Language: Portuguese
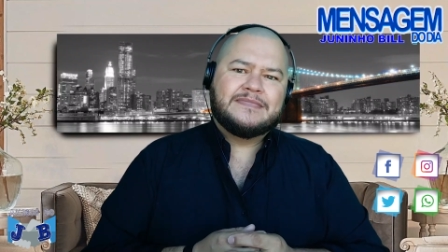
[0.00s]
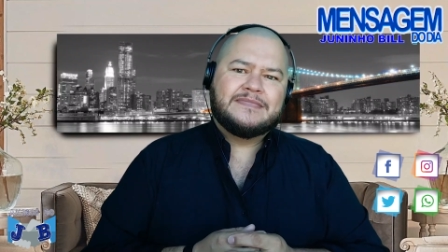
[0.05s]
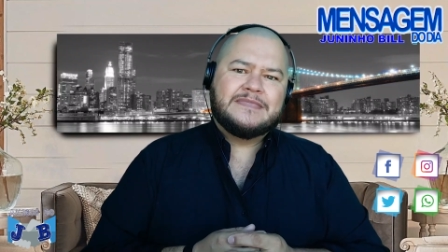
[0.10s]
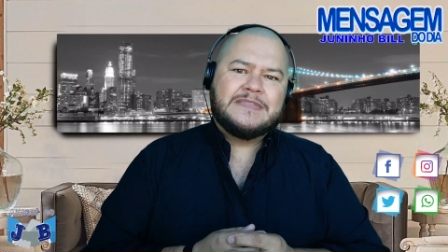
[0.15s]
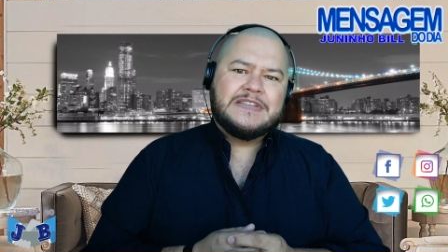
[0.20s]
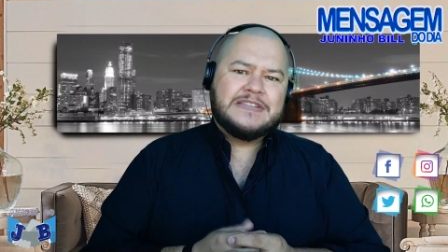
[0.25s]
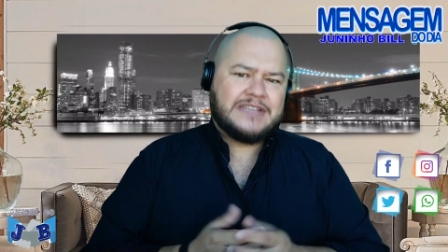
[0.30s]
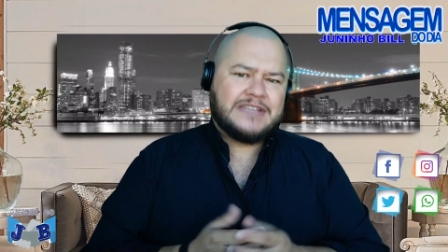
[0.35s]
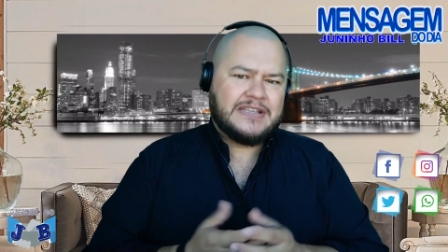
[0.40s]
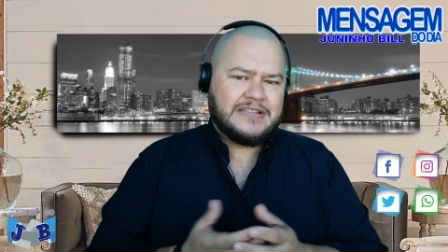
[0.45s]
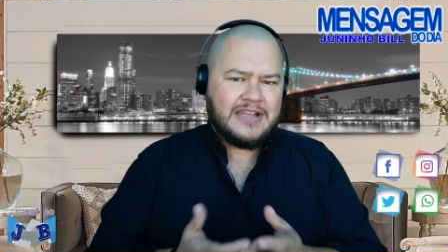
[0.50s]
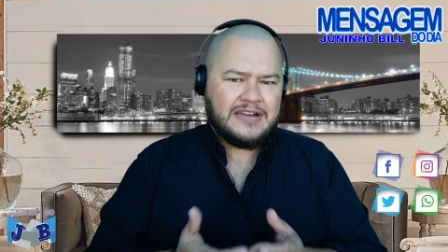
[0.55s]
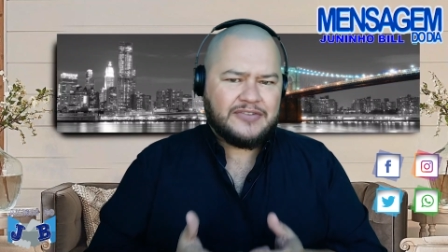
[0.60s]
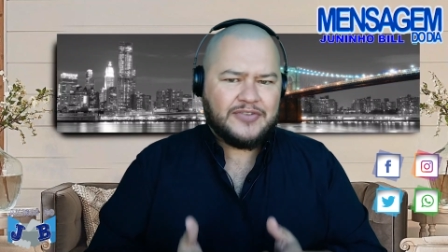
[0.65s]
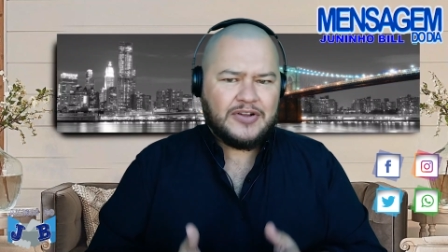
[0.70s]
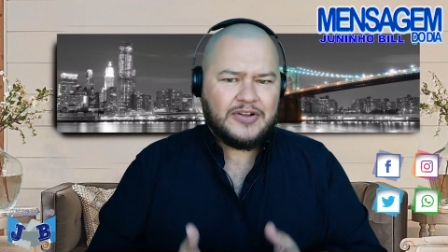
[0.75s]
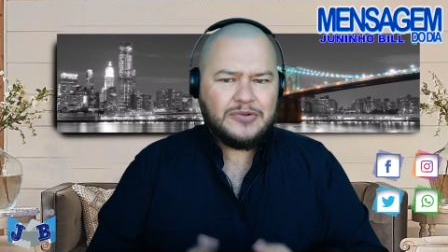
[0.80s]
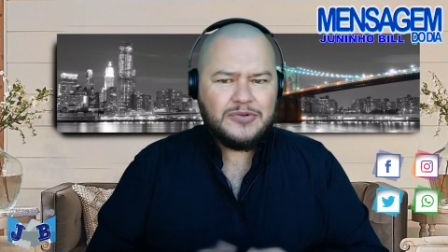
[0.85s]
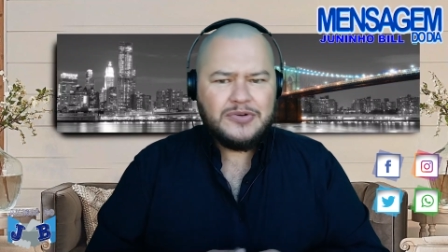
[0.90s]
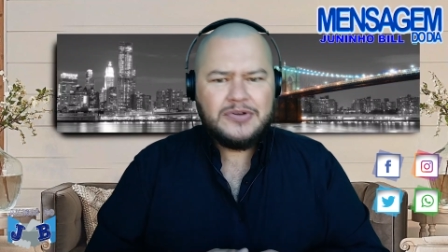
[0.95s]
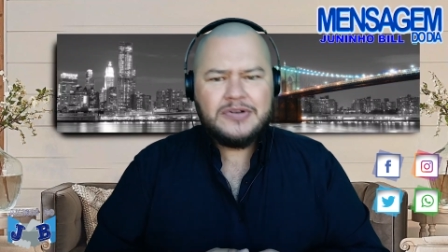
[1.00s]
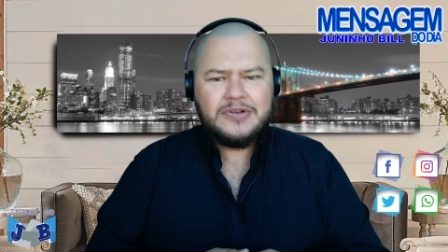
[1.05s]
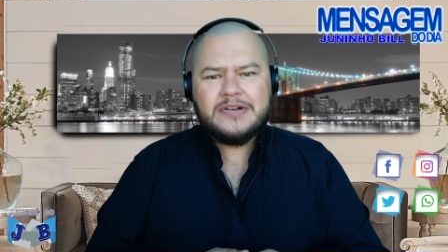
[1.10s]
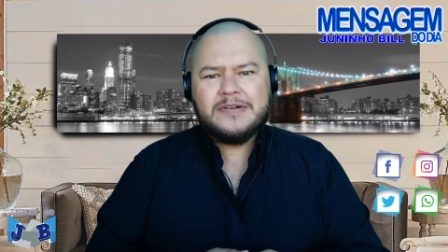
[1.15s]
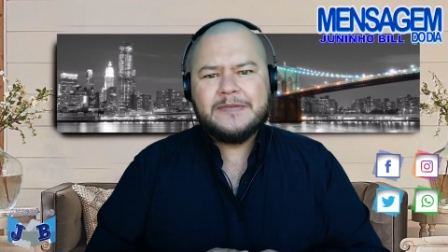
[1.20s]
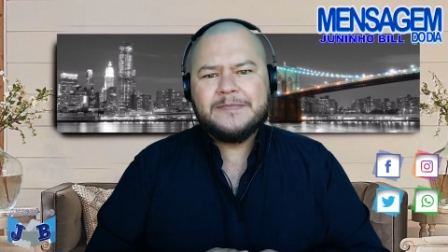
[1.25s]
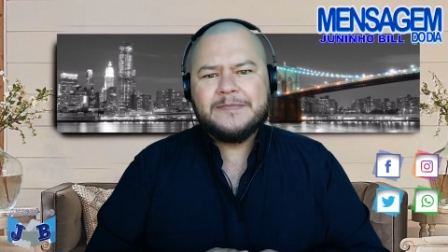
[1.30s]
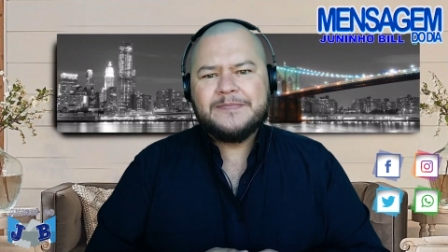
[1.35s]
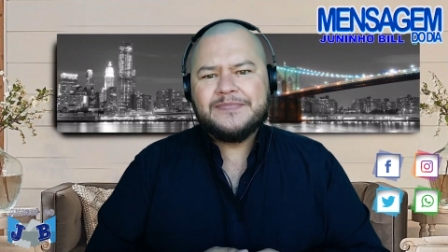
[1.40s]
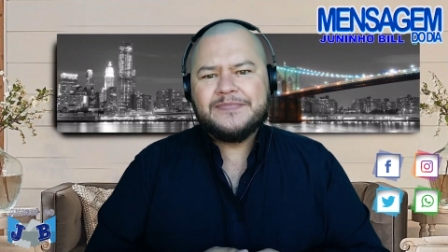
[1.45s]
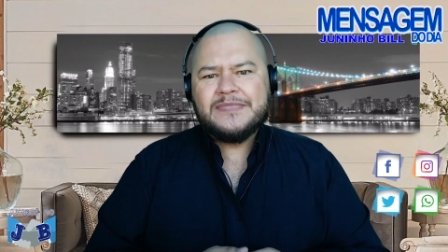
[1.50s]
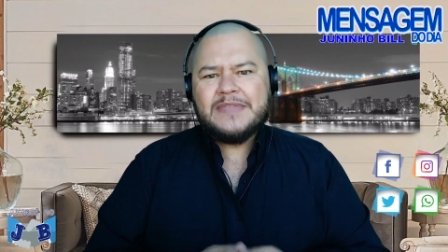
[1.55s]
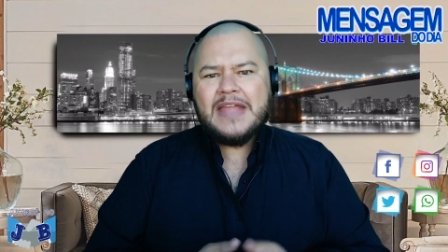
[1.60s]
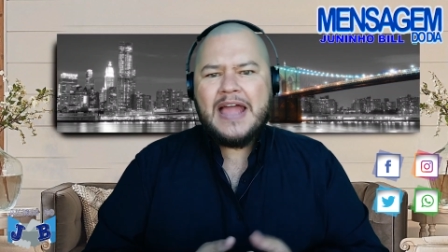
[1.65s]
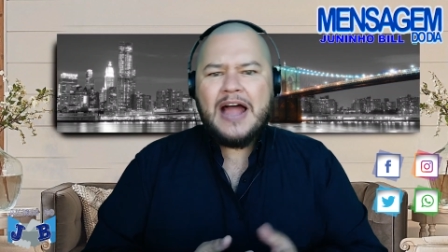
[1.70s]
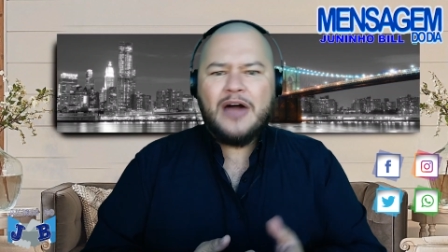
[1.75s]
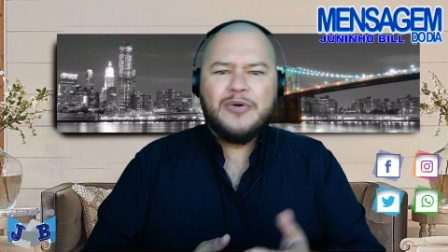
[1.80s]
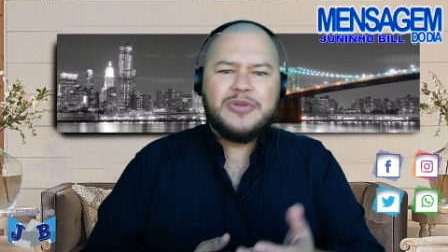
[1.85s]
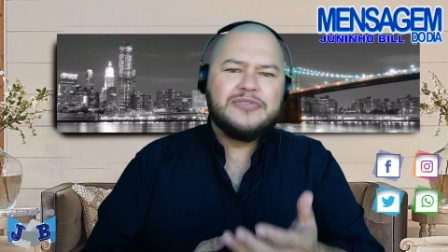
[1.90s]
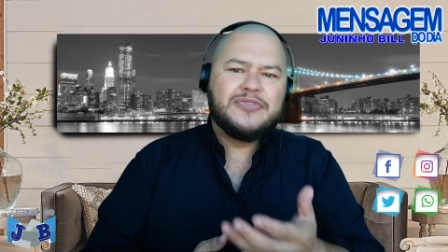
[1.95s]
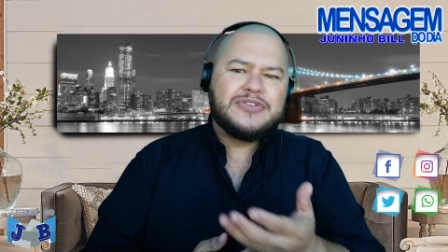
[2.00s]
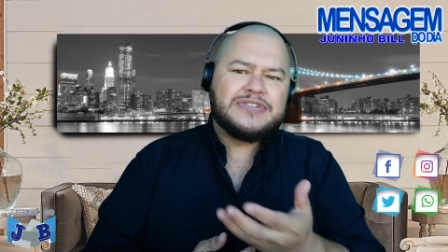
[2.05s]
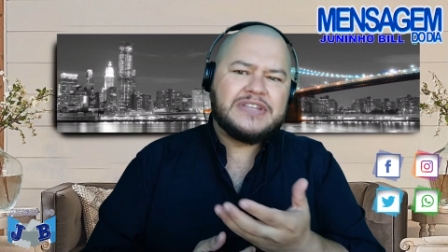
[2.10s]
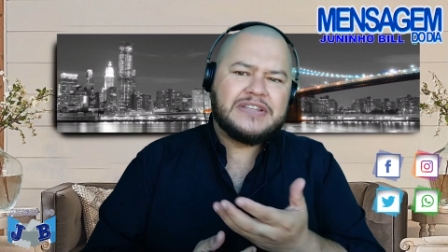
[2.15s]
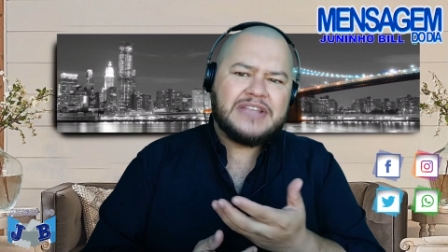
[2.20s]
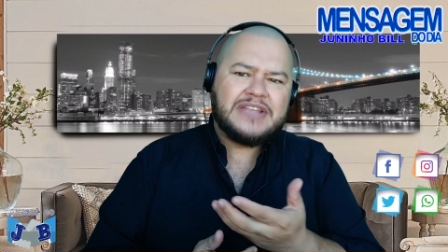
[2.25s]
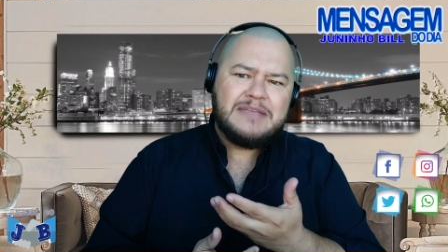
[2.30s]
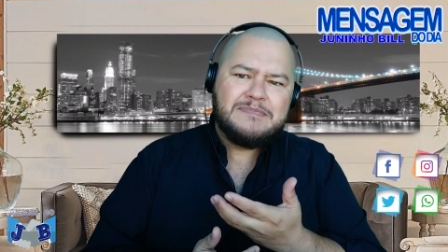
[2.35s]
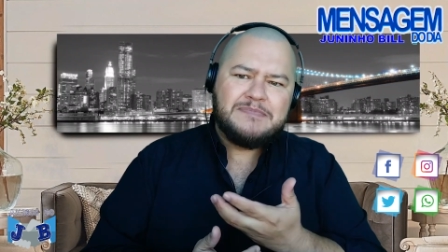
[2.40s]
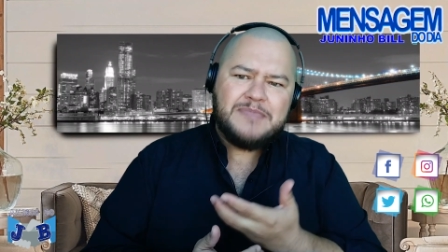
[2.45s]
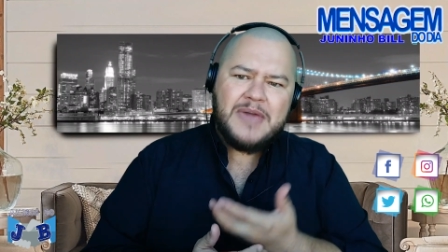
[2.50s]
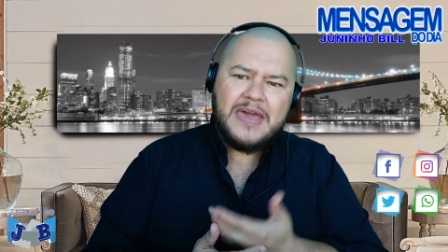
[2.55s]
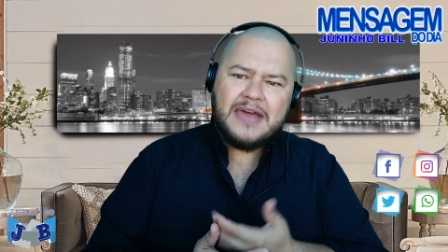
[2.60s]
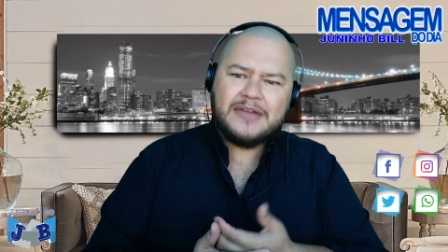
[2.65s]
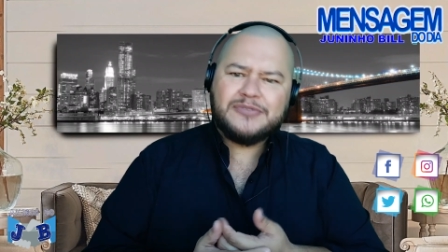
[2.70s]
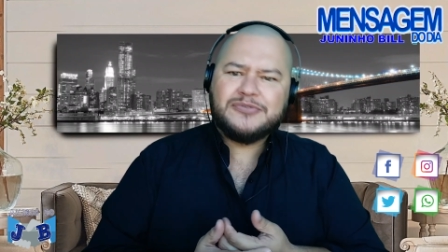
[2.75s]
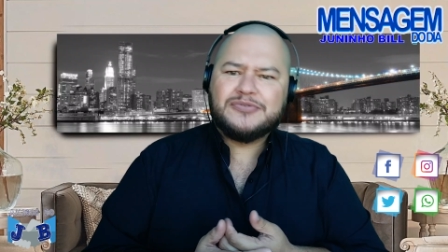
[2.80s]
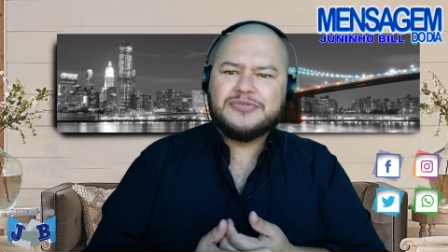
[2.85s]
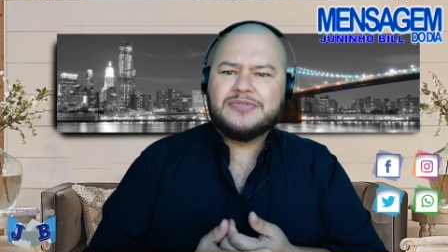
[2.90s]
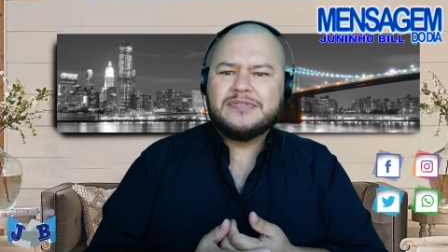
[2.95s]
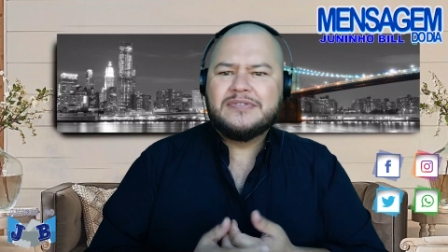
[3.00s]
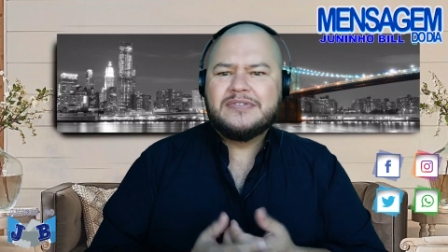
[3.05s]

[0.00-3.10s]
sem dar valor ao que você tem perto,